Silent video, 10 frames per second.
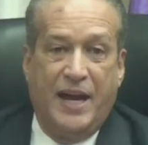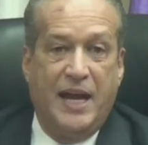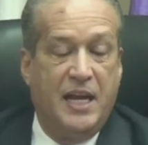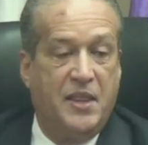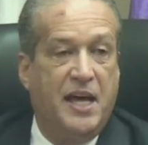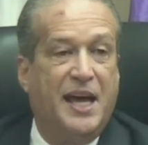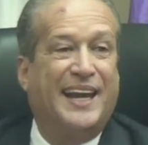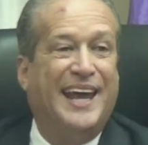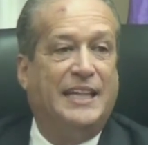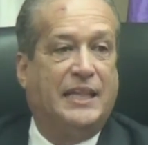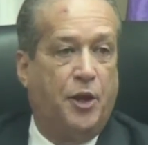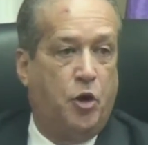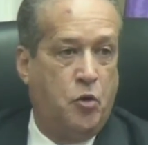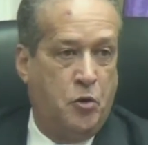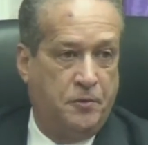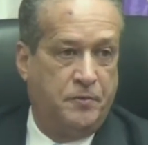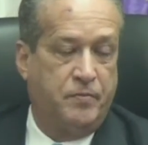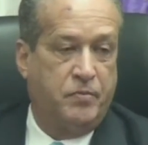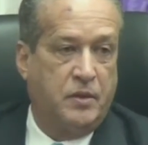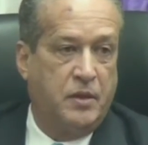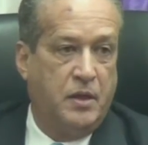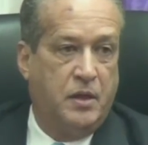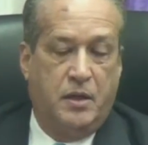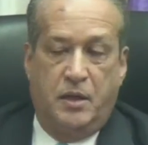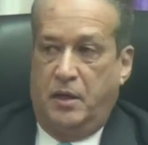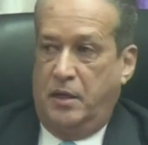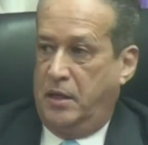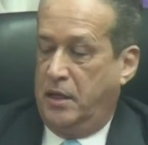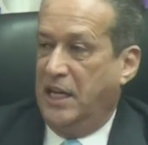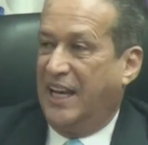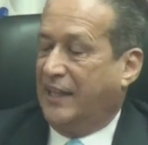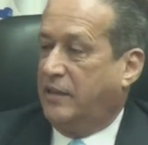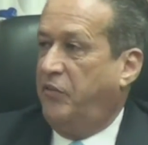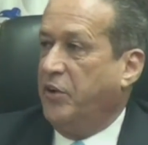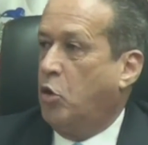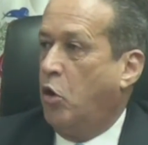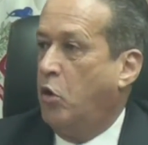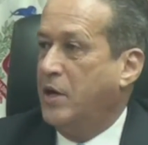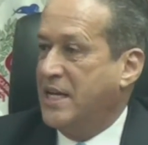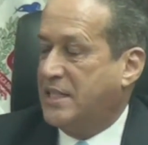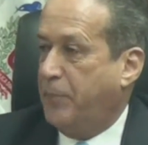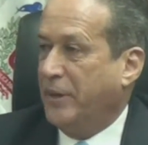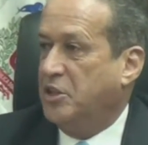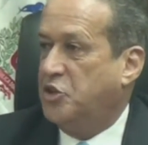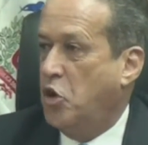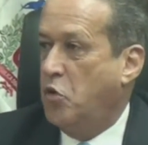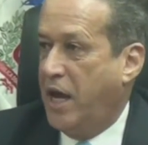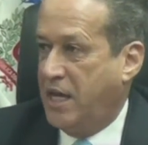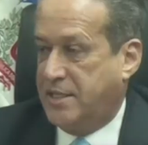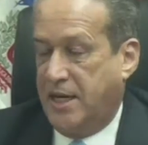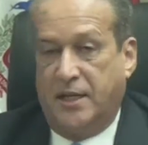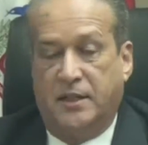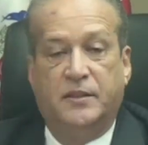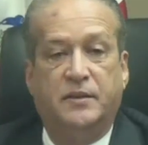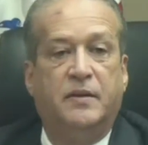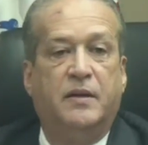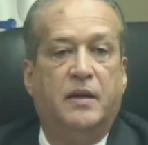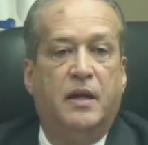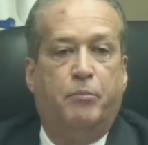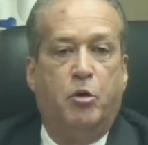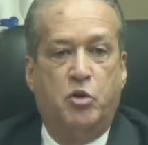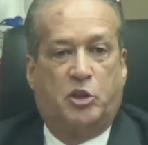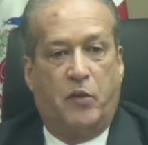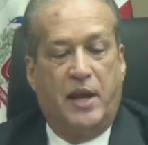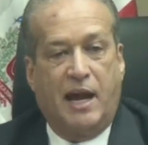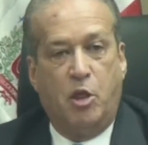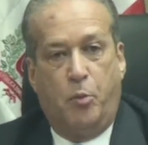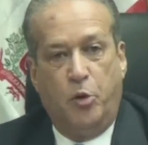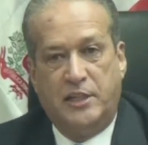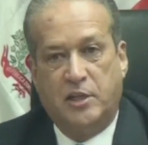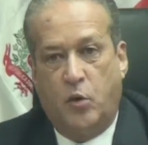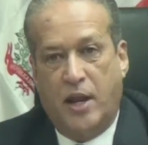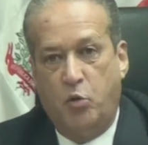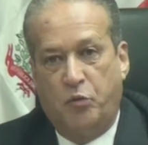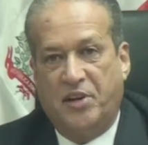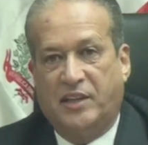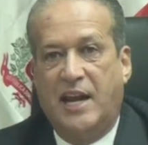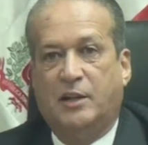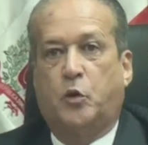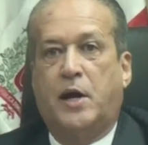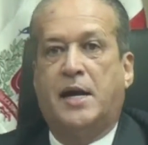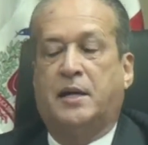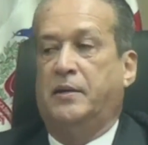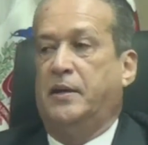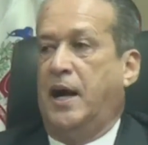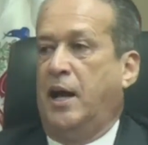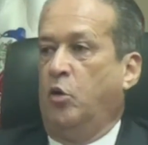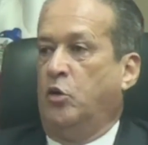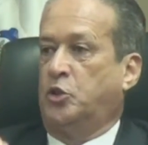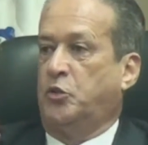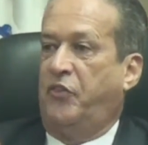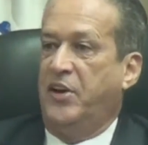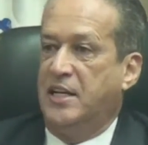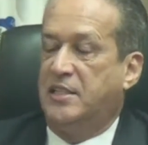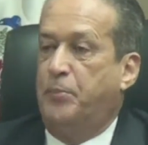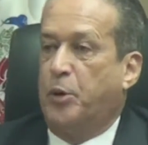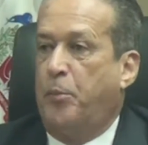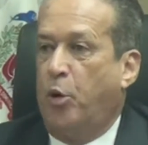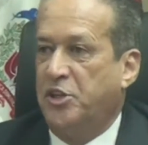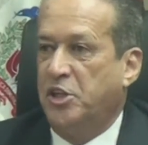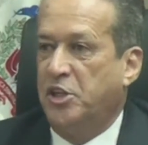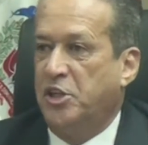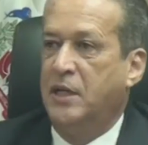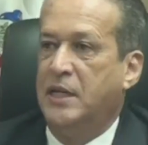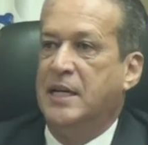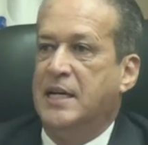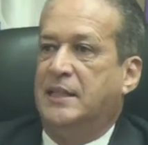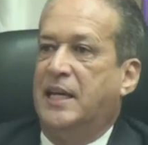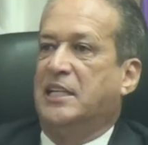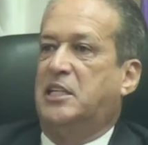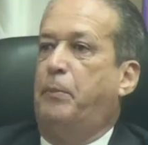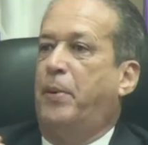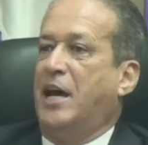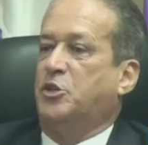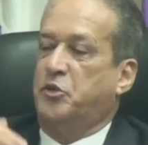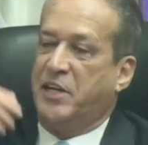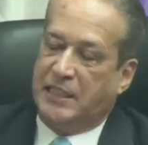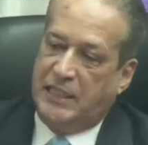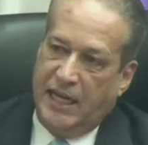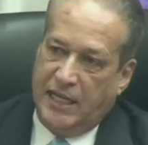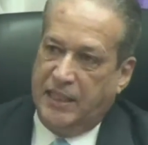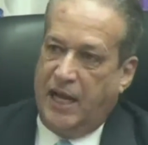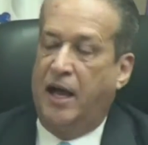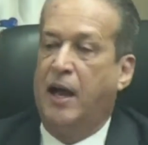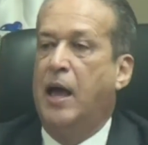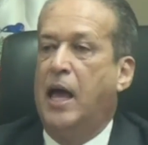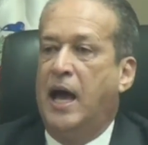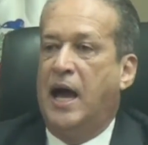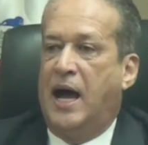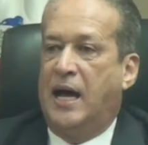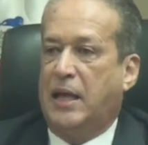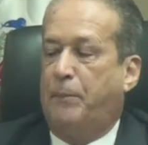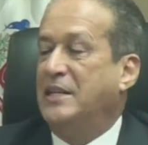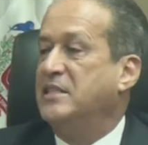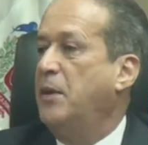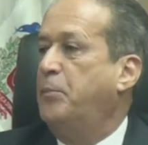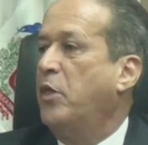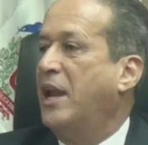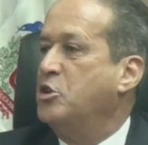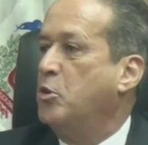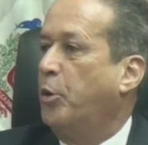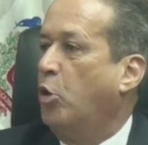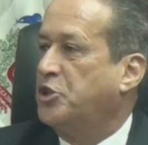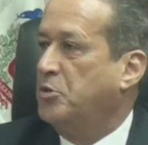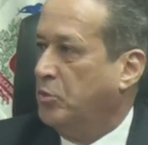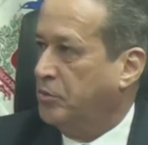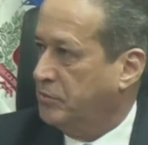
PLD reiteró y ratificó esa petición hecha por nuestro delegado político a la Junta Central Electoral a los fines y propósitos de que ese plazo se extienda hasta principios del año próximo,